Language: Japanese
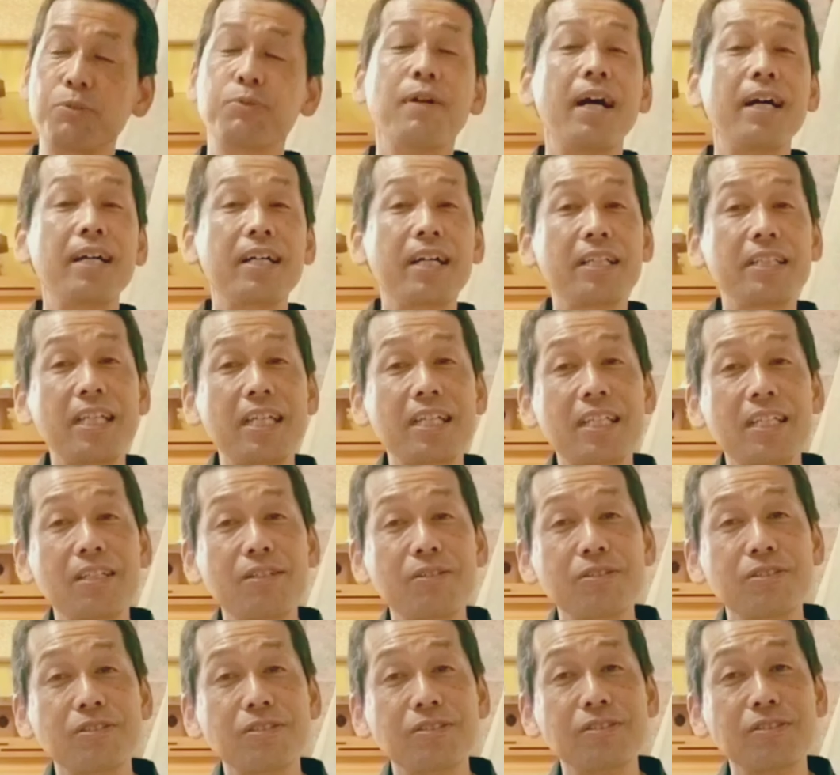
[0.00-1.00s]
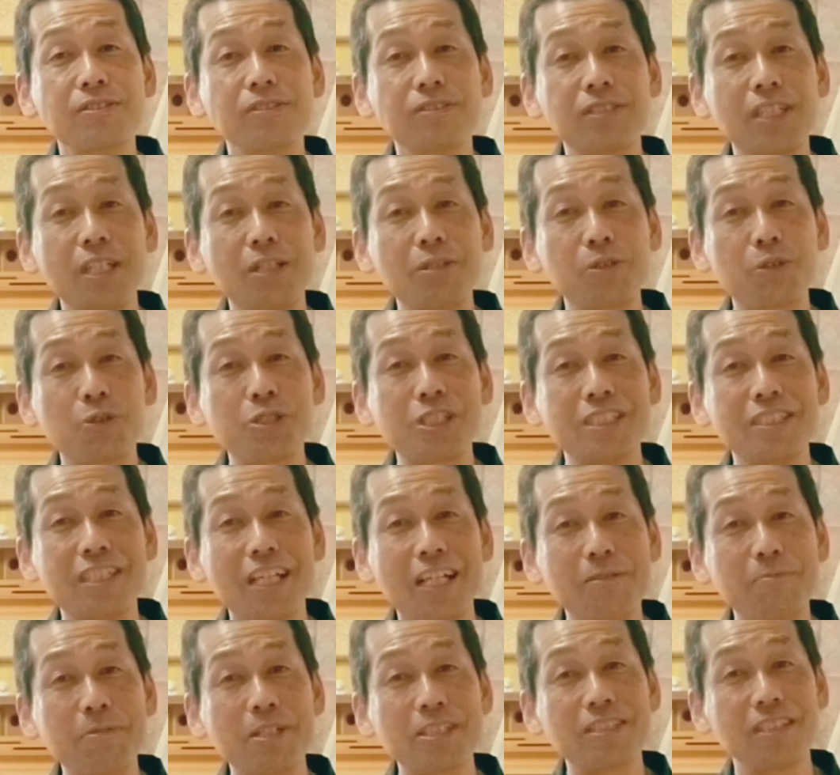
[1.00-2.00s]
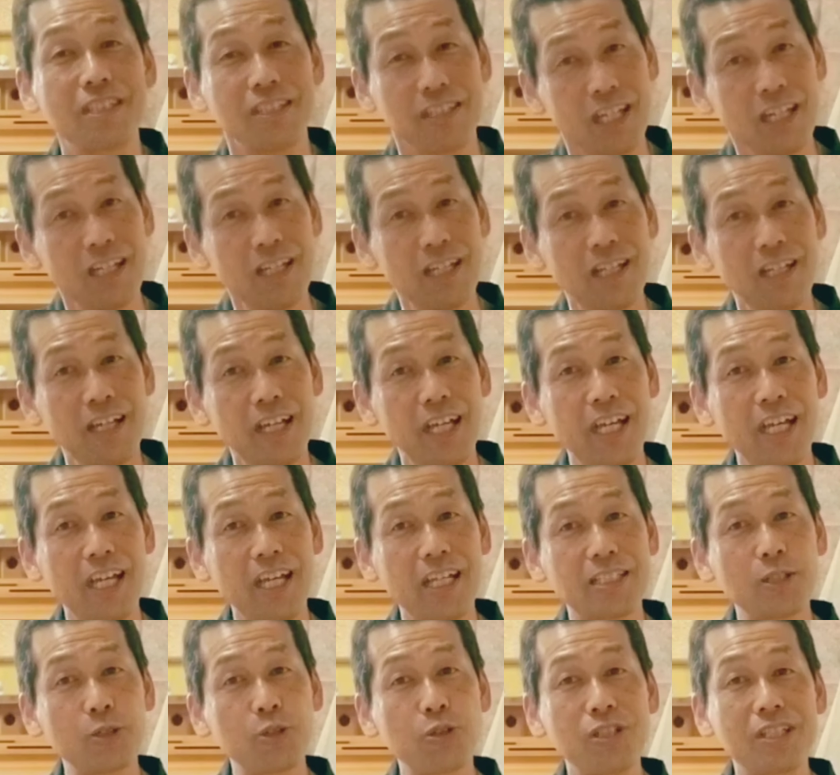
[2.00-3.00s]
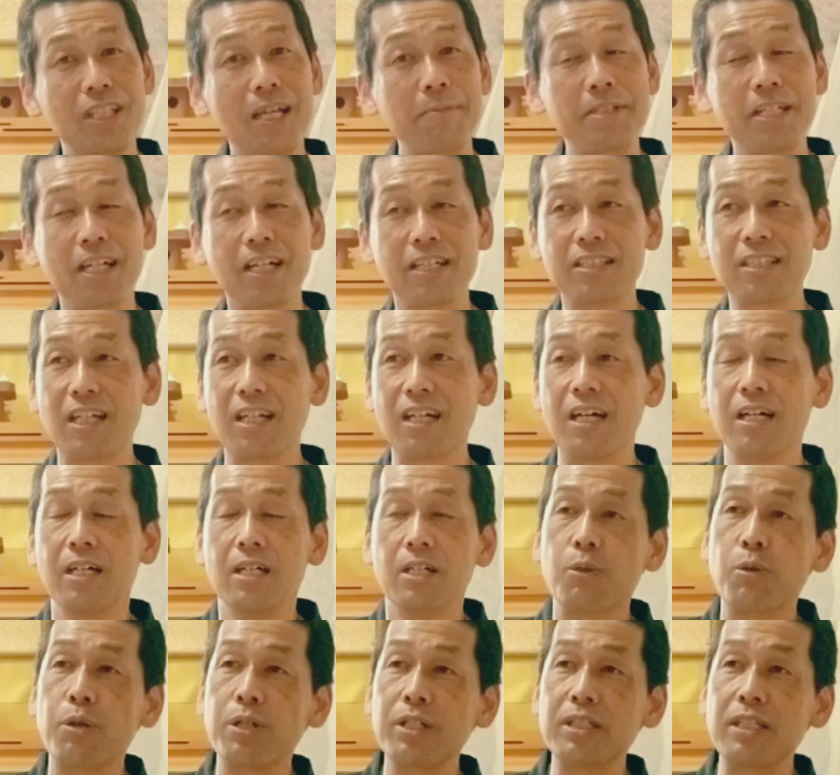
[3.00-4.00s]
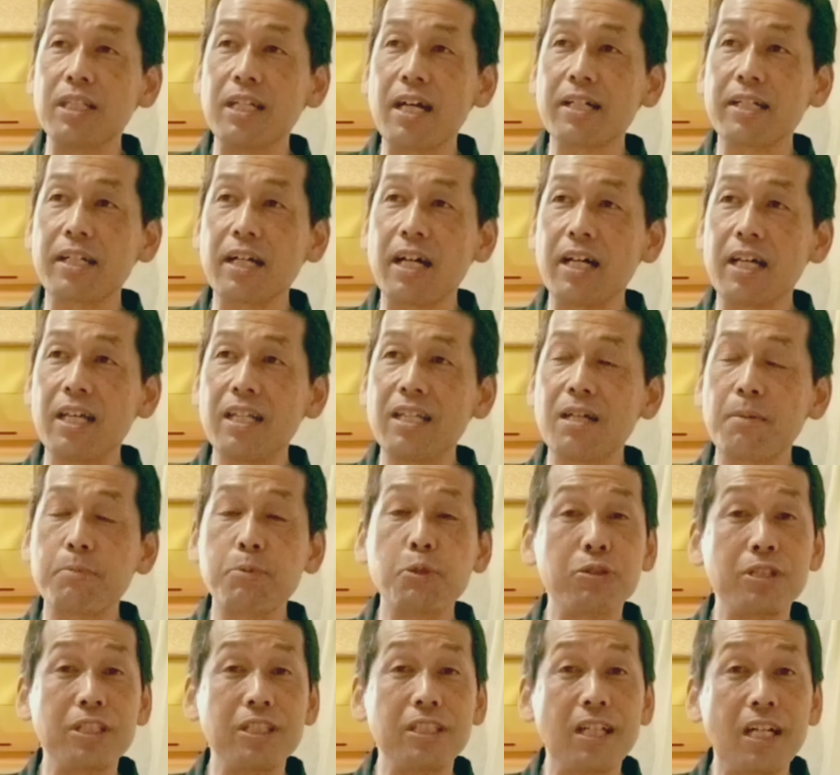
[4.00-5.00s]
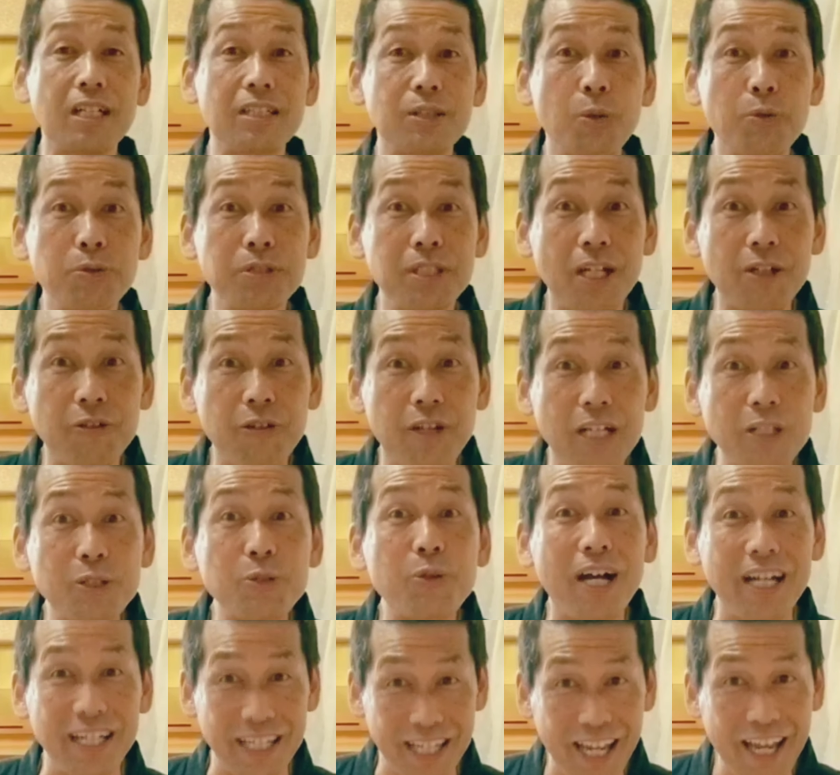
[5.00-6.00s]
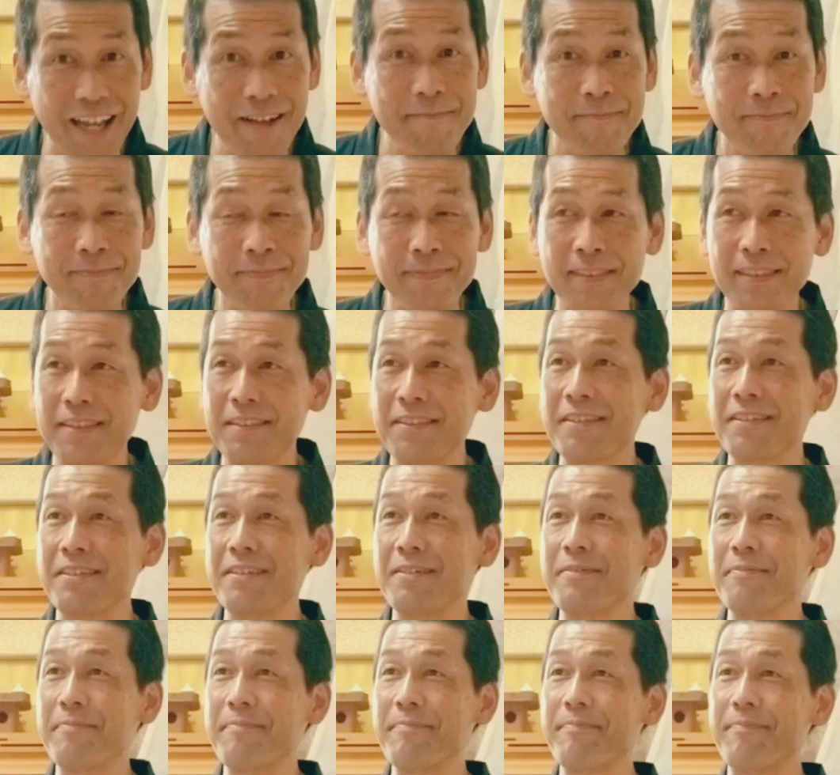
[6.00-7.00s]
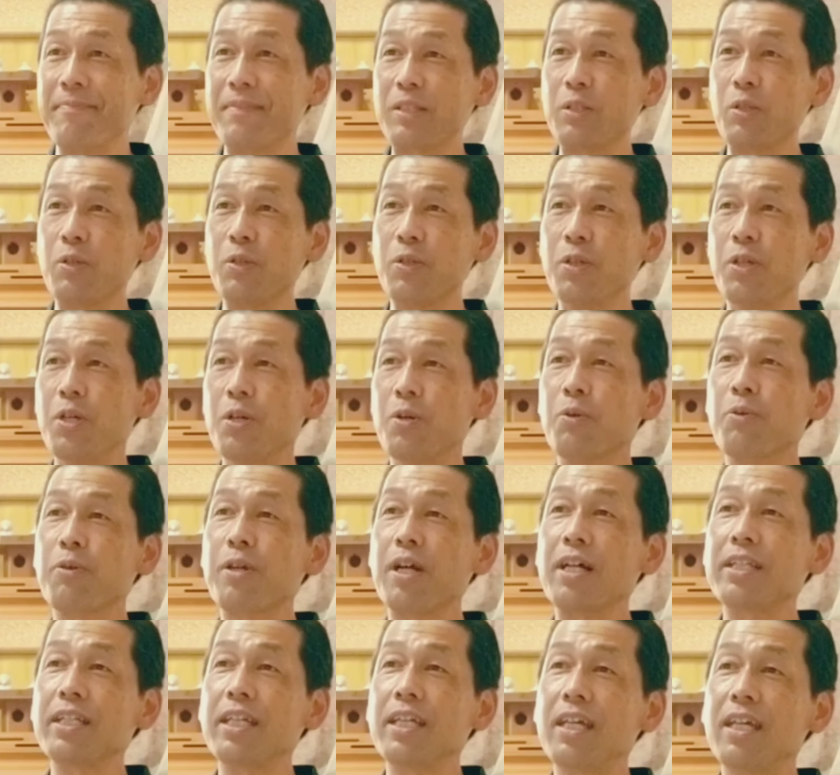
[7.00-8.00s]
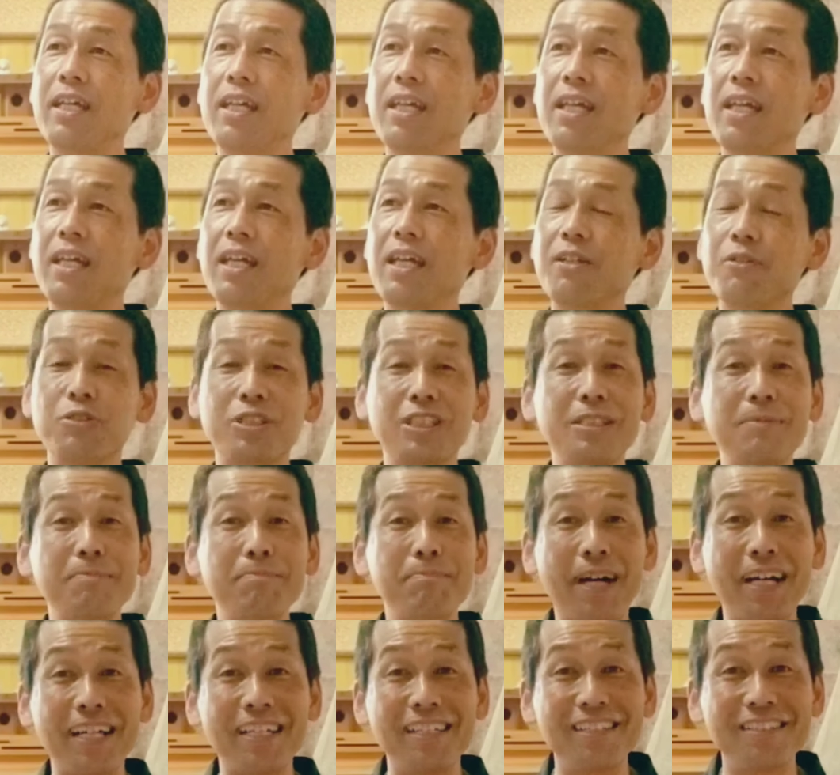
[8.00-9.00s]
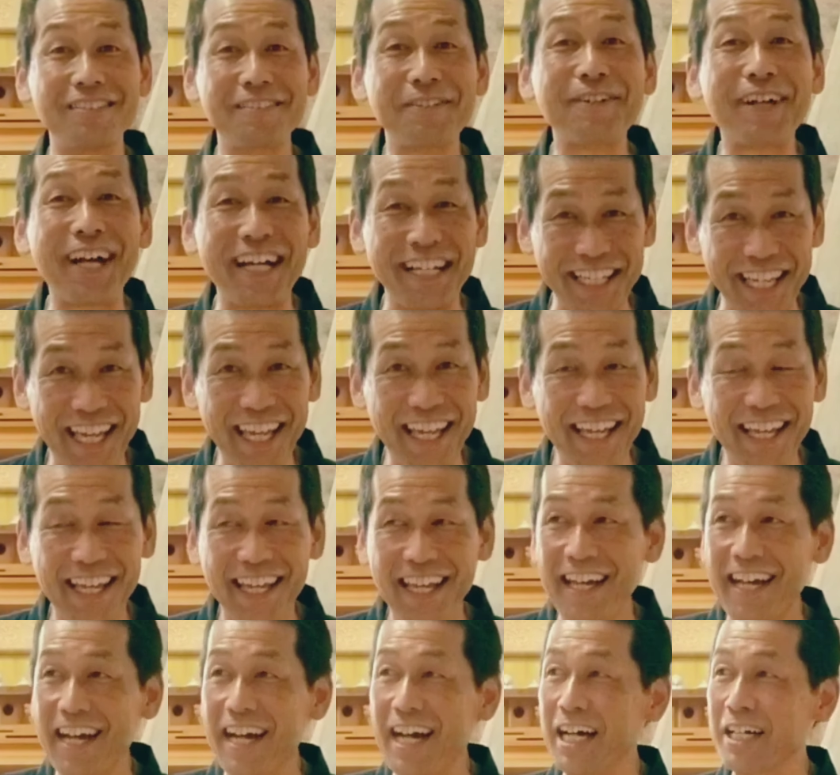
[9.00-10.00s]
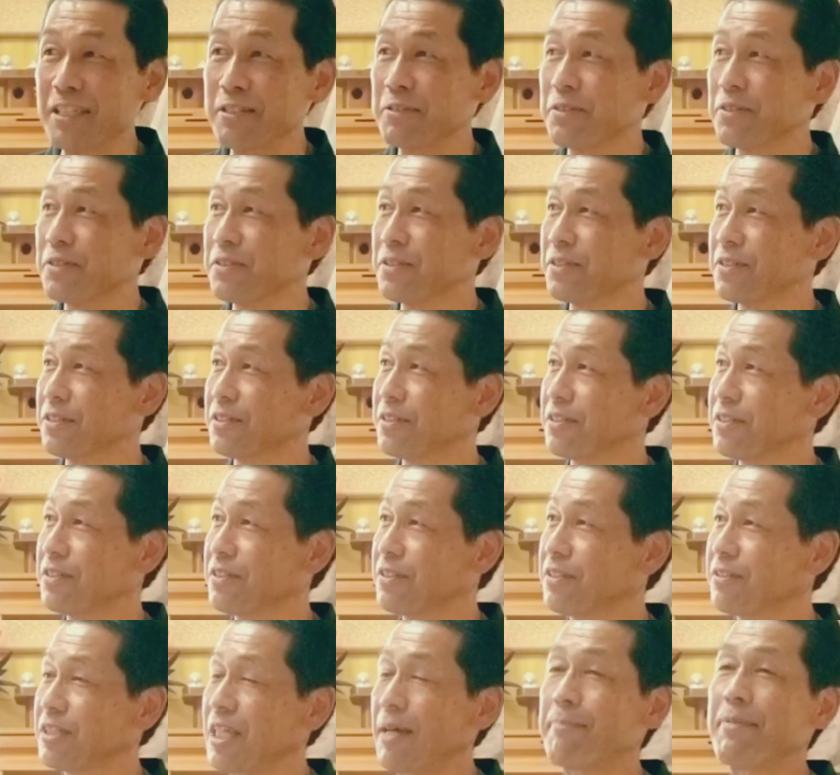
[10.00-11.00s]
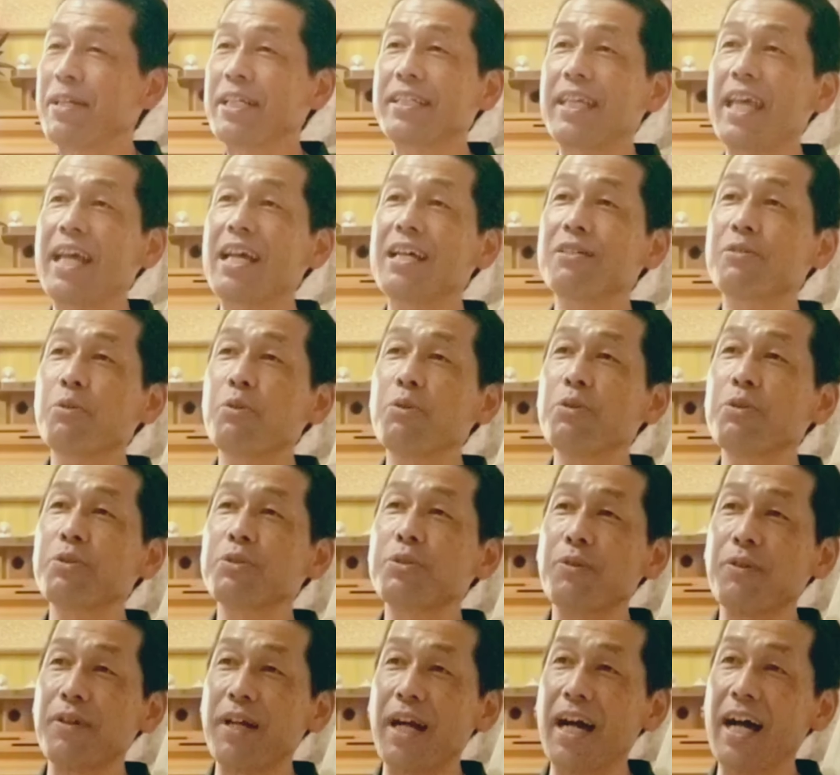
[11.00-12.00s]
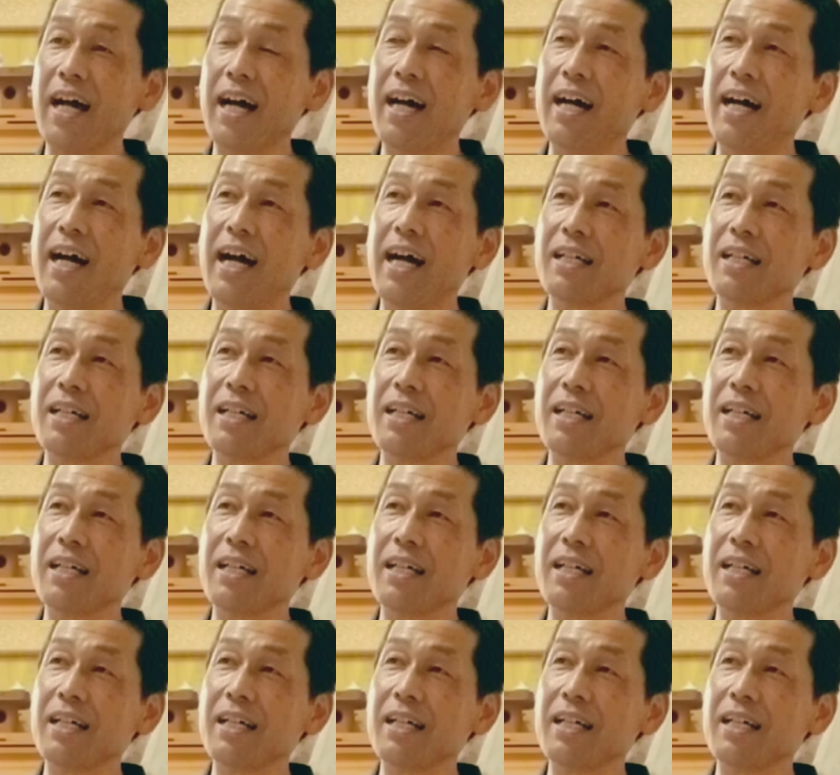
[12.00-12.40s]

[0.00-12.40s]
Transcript: 不安ができる、出る年になりましたね。ちょっと痛みがあったら、これってなんか変な病気になって、どんやろかとかね。お金の心配とかね。やっぱり健康とか、